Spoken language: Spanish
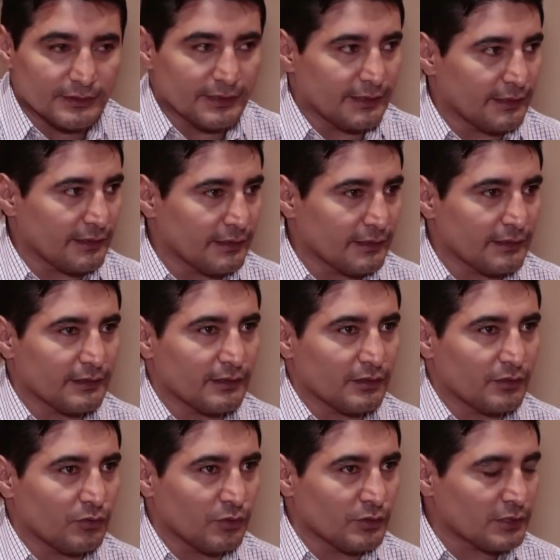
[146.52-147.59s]
eh,
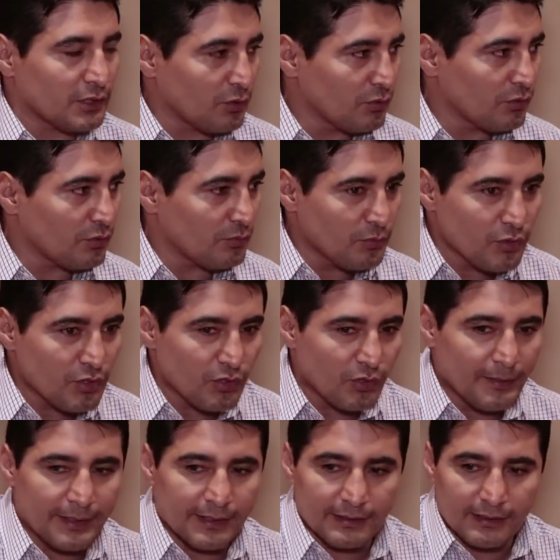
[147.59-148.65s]
contra uno muy
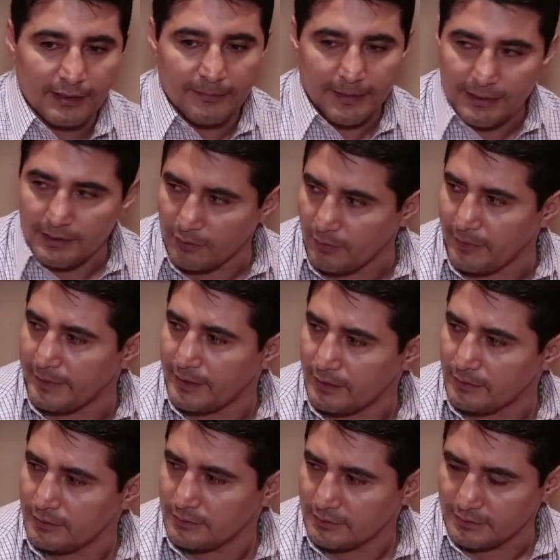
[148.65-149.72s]
joven que tiene 29,
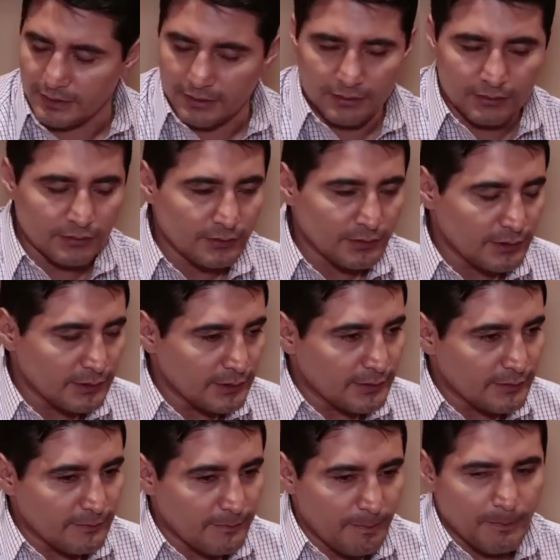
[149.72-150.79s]
¿cierto?
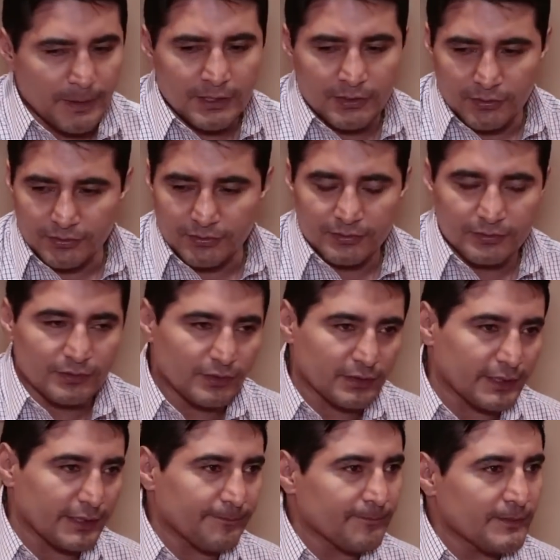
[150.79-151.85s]
28,
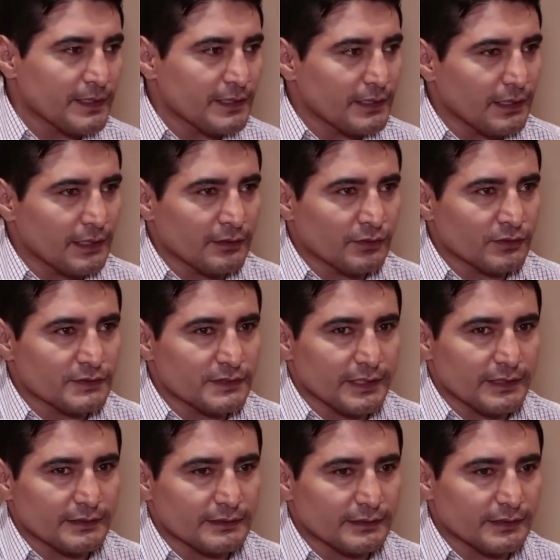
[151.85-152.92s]
ok.
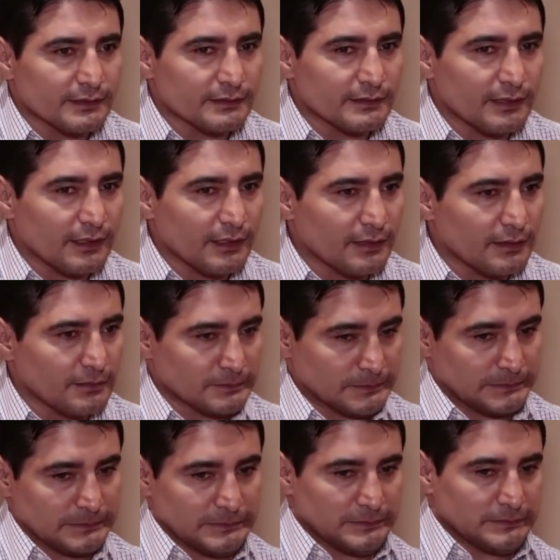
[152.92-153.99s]
Entonces, este,
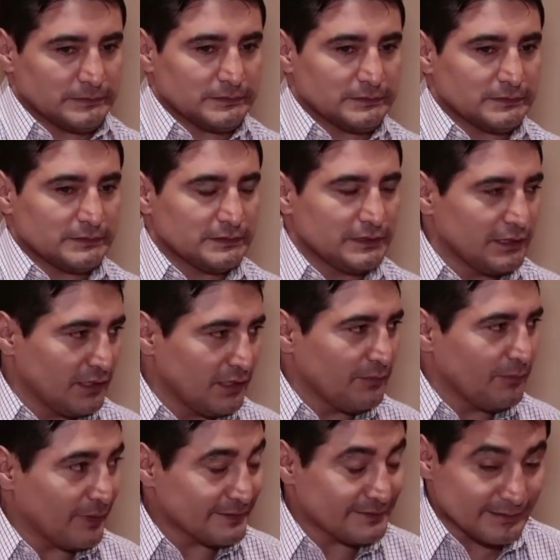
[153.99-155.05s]

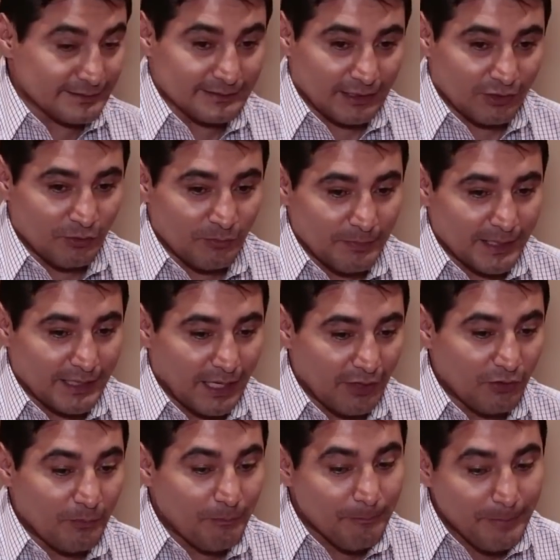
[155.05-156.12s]
pues está
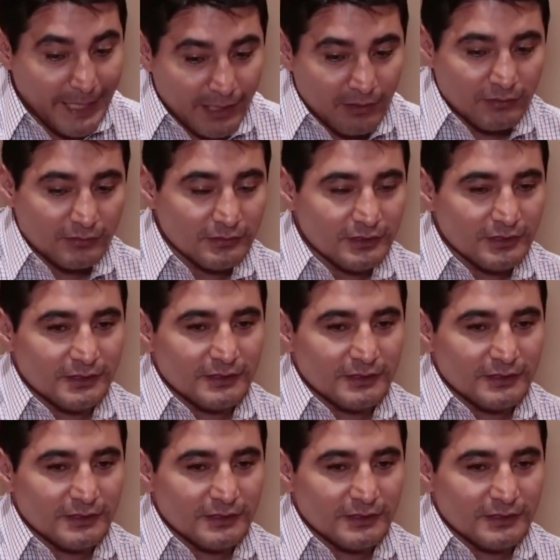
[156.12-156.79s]
complicado, pero